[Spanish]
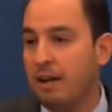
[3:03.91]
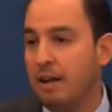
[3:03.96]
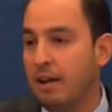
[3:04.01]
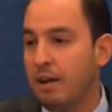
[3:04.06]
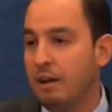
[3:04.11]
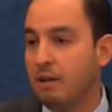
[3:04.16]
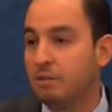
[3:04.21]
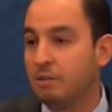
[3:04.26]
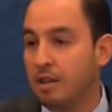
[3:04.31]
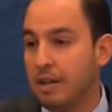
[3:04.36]

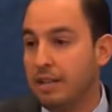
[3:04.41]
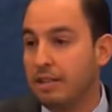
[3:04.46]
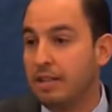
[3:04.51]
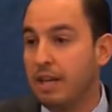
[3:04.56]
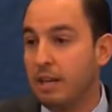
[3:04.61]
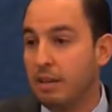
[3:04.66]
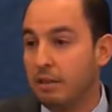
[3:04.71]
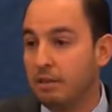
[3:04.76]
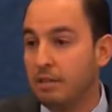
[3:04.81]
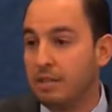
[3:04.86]
en los
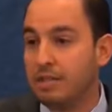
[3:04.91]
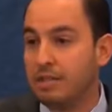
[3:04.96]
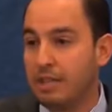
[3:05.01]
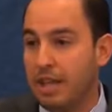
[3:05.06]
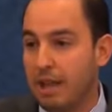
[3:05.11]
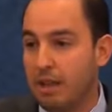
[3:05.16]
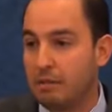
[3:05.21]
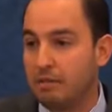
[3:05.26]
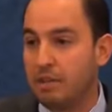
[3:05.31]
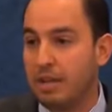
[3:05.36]
32
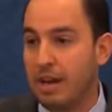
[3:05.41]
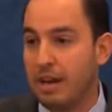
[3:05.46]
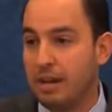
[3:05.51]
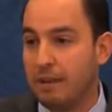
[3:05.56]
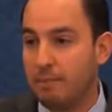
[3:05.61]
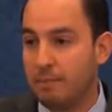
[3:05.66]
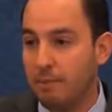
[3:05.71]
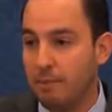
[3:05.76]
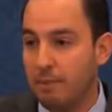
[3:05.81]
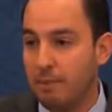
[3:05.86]
estados de la
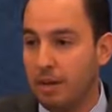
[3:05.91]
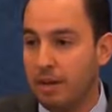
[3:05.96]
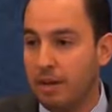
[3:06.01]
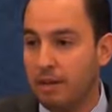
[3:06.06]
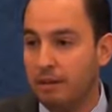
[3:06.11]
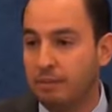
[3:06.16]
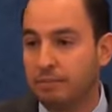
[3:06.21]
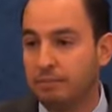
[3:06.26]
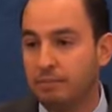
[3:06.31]
República.